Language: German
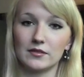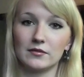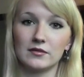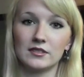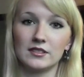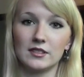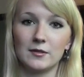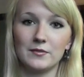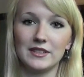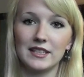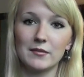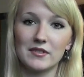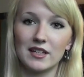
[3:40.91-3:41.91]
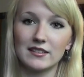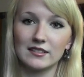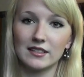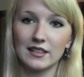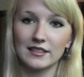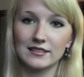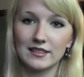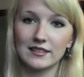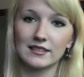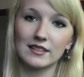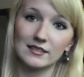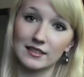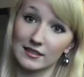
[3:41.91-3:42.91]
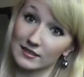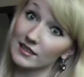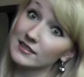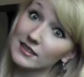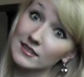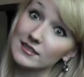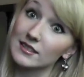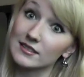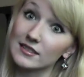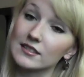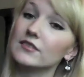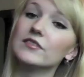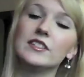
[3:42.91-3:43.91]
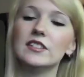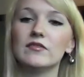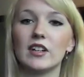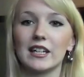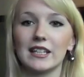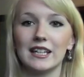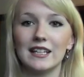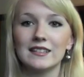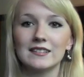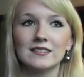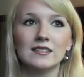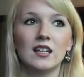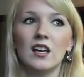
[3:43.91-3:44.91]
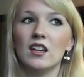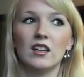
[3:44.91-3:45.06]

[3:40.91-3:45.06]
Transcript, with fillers: Und ähm, die gibt es halt in ganz, ganz, ganz, ganz, ganz, ganz, ganz, ganz, ganz vielen Varianten.